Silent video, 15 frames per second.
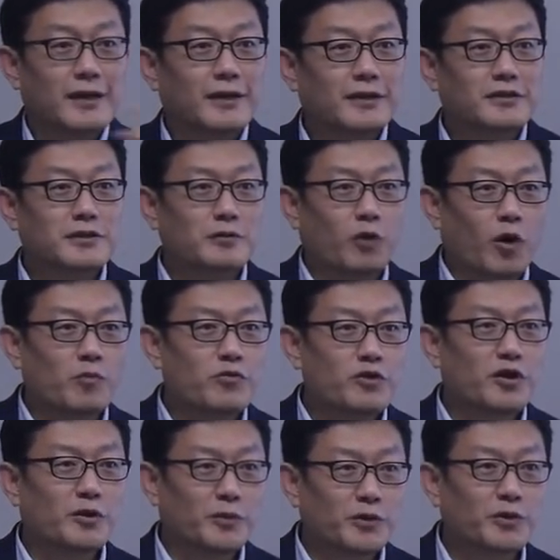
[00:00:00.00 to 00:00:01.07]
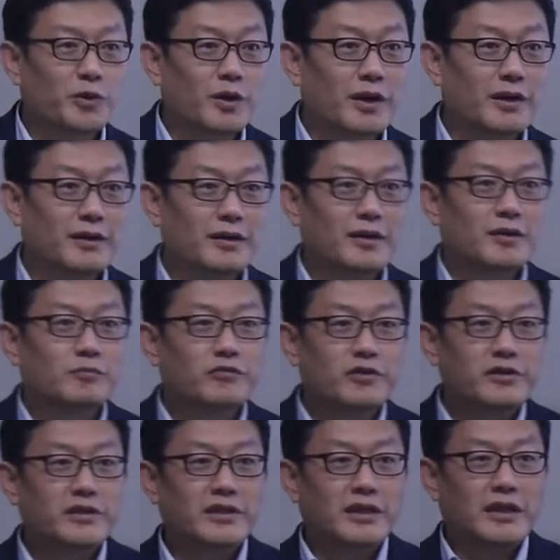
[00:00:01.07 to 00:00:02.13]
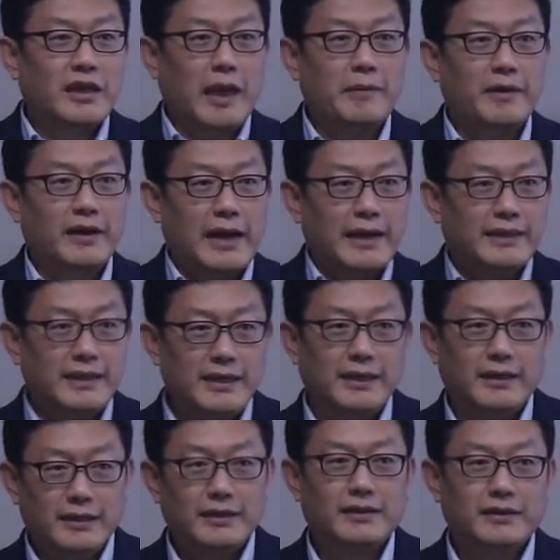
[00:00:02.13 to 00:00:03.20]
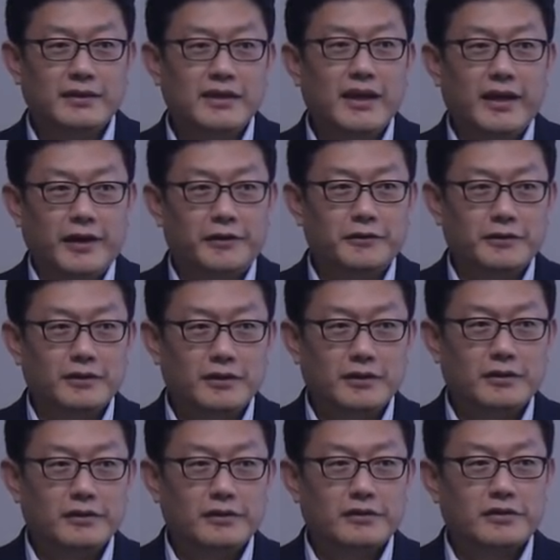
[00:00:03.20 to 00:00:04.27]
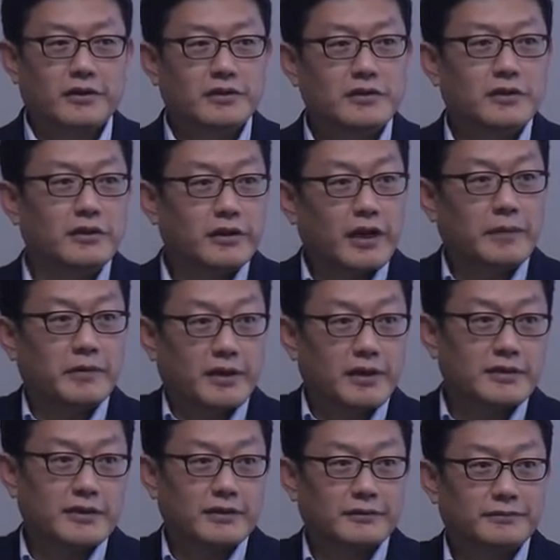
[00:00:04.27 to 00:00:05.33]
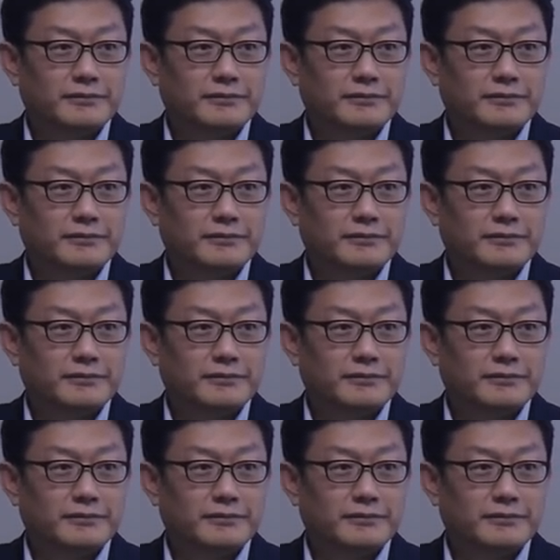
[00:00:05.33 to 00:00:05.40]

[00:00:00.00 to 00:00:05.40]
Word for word: 그래서 지금 원불교 모토가 물질이 개벽하니 니예요. 정신을 개벽하자.